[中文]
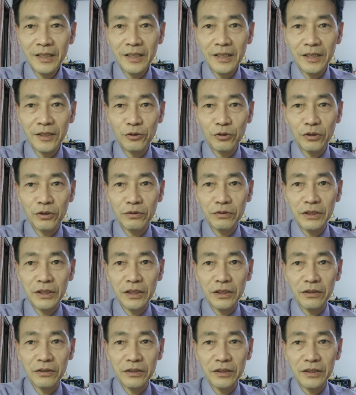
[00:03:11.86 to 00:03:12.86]
很多的问
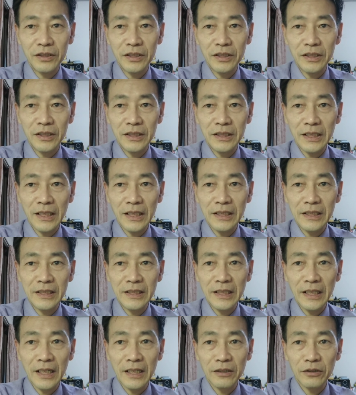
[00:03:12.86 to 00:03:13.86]
题都是自己在
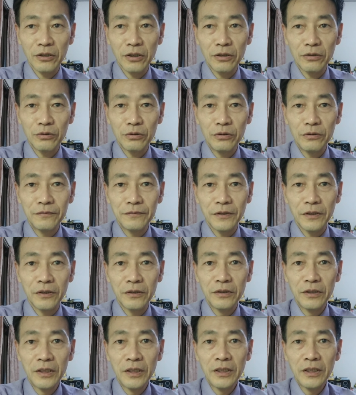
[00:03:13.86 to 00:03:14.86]
想通与否
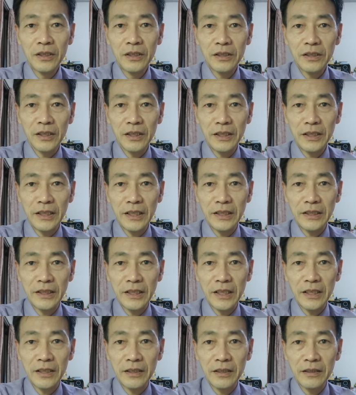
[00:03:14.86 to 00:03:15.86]
的一念
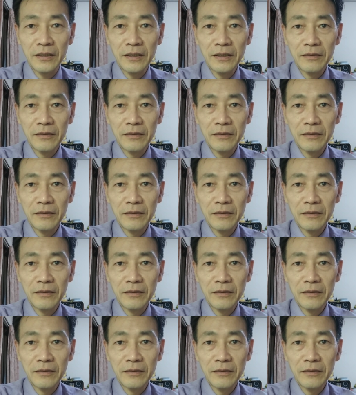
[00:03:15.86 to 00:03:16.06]
间，